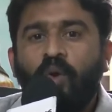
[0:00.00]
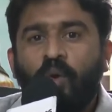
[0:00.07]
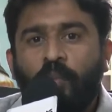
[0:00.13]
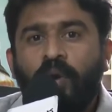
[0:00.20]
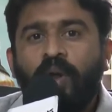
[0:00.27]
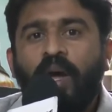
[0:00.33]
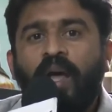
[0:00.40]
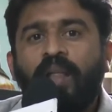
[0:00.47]

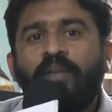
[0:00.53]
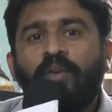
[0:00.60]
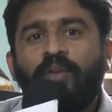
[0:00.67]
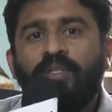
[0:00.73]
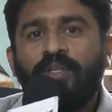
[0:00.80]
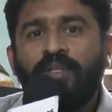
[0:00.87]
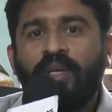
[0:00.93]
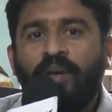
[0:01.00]
ఇప్పుడు అది
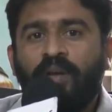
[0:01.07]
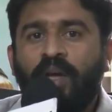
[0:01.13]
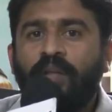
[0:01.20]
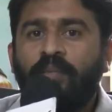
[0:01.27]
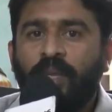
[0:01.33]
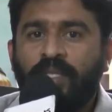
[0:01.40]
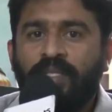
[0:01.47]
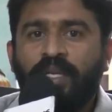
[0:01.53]
వచ్చిన తర్వాత
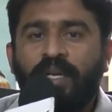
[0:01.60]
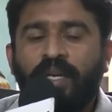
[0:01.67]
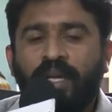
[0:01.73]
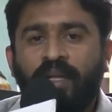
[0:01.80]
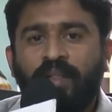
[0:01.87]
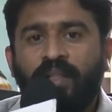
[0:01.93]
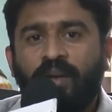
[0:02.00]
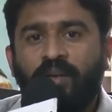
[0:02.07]
అది మంచి హిట్
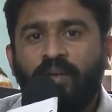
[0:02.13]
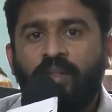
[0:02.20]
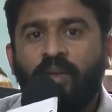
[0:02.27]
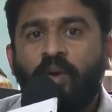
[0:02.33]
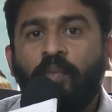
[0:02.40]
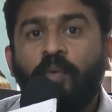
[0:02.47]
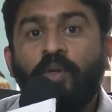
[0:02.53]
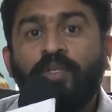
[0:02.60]
అయిన తర్వాత
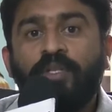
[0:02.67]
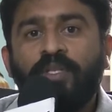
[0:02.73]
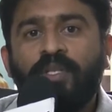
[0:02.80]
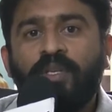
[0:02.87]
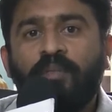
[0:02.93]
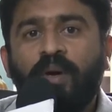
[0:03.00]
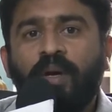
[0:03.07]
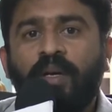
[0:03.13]
ఇప్పుడు వచ్చే
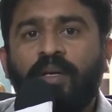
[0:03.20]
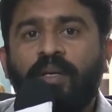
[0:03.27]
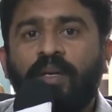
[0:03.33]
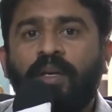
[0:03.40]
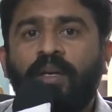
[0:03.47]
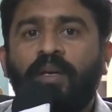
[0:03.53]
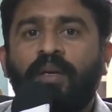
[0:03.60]
సినిమాకి